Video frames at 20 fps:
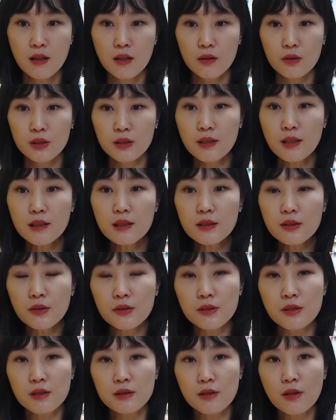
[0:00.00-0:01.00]
이
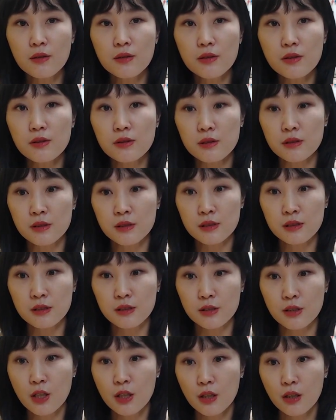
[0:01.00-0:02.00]
캐릭터들의
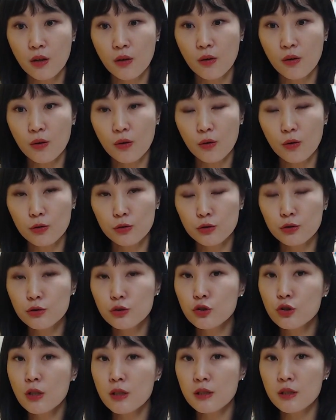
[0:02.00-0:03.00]
성격을 어,
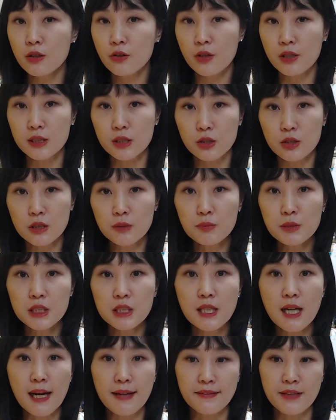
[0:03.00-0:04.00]
유추하기가 굉장히
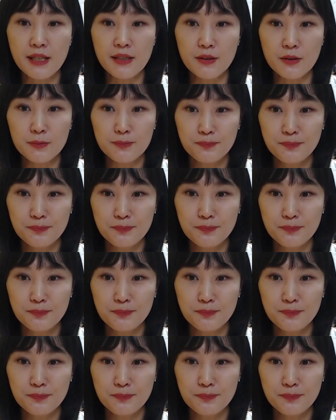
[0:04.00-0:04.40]
쉽지가 않아요.